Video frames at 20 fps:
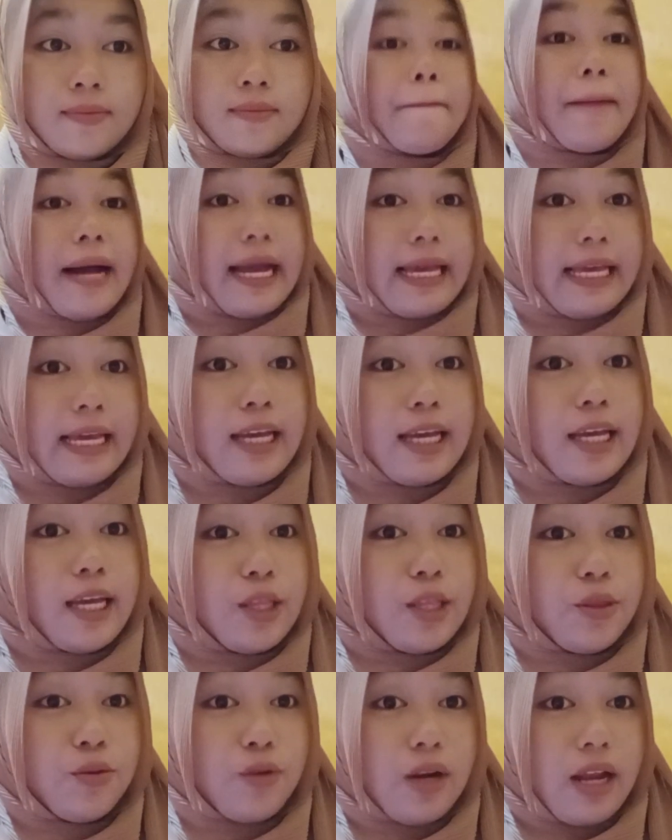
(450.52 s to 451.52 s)
Baik,
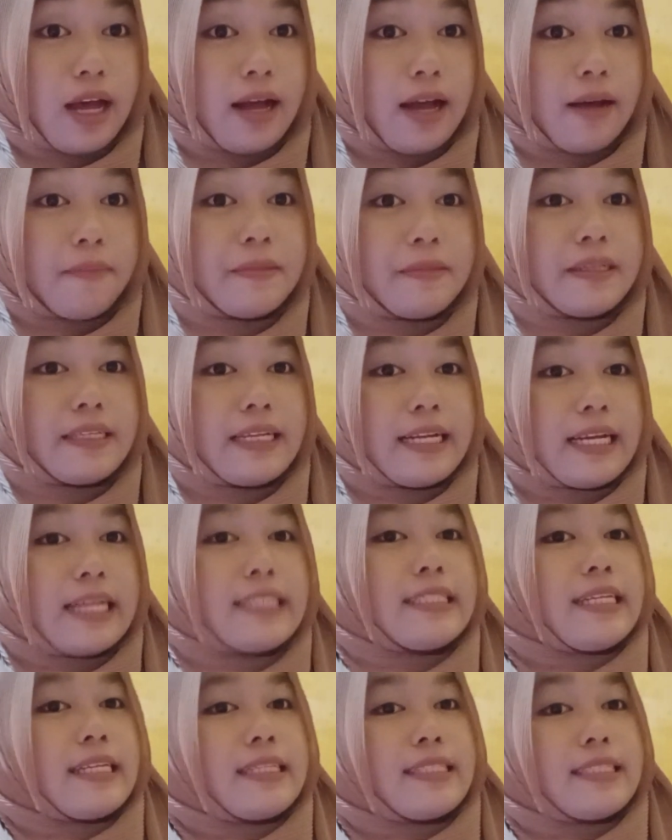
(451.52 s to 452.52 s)
itulah
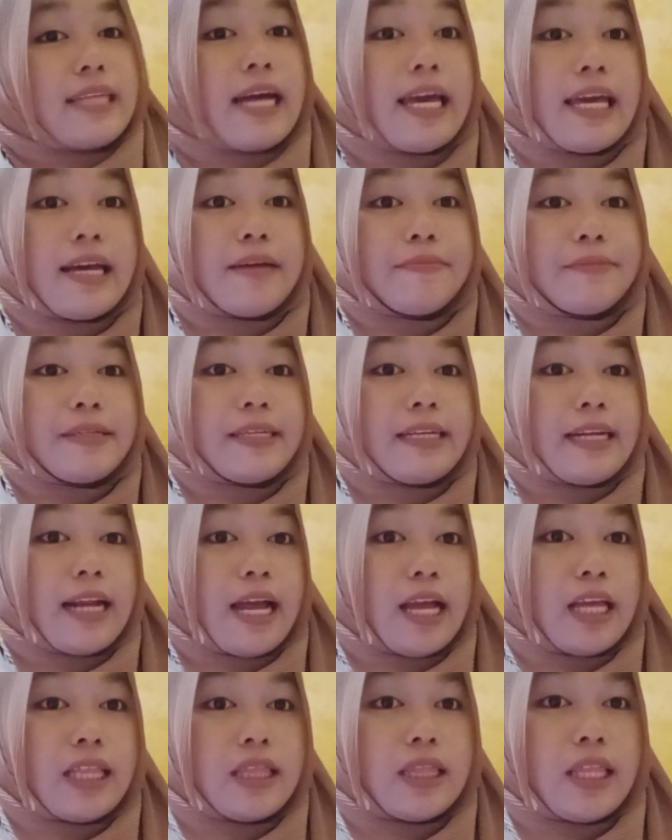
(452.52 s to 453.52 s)
penjelasan saya
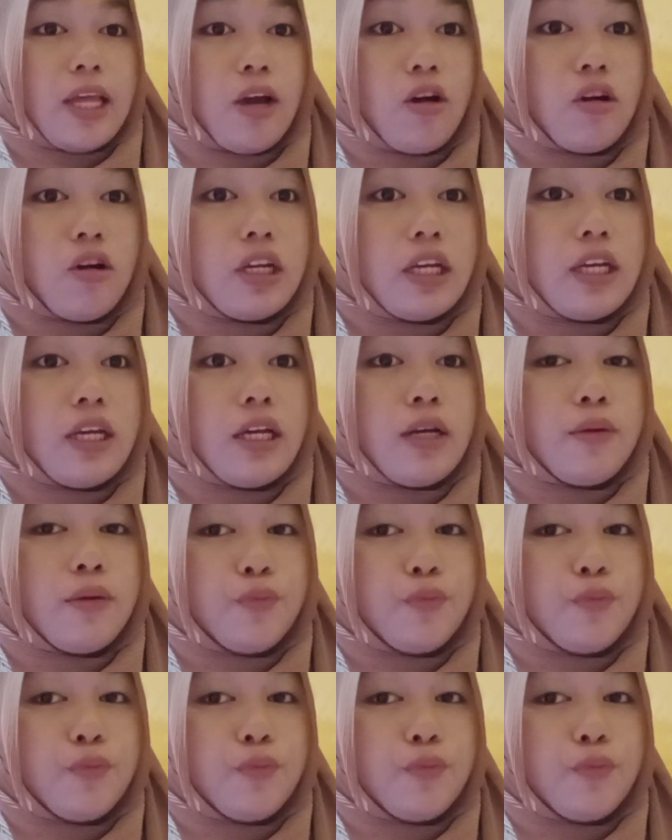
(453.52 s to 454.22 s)
mengenai teori